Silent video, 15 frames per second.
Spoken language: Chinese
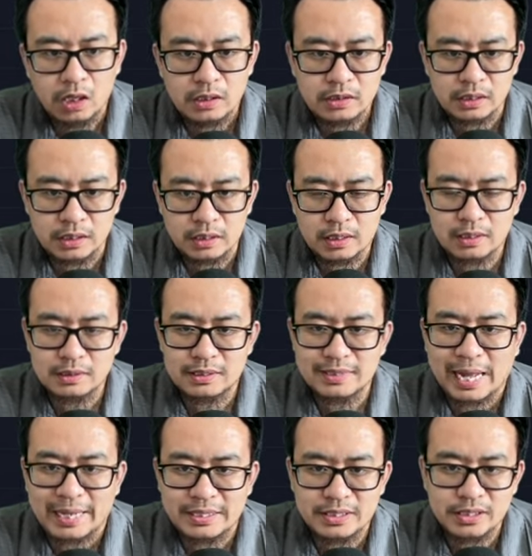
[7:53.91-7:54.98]
整个的
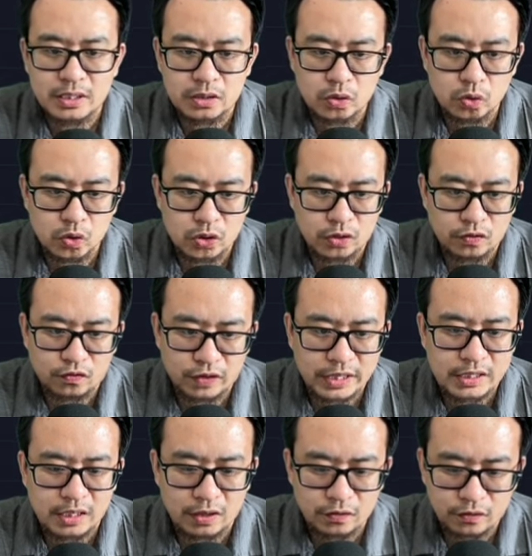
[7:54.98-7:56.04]
打击呢都是非
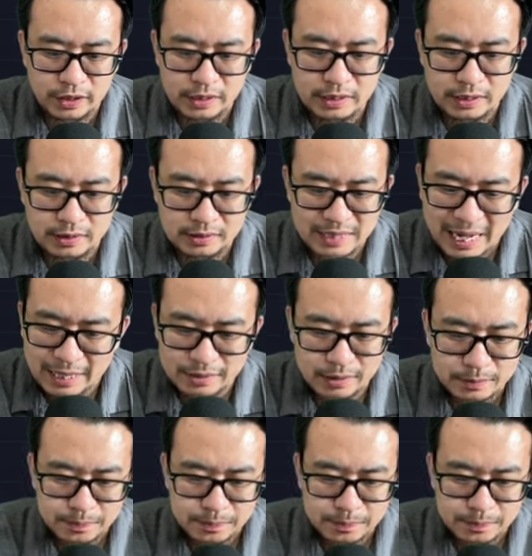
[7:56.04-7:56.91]
常非常大的。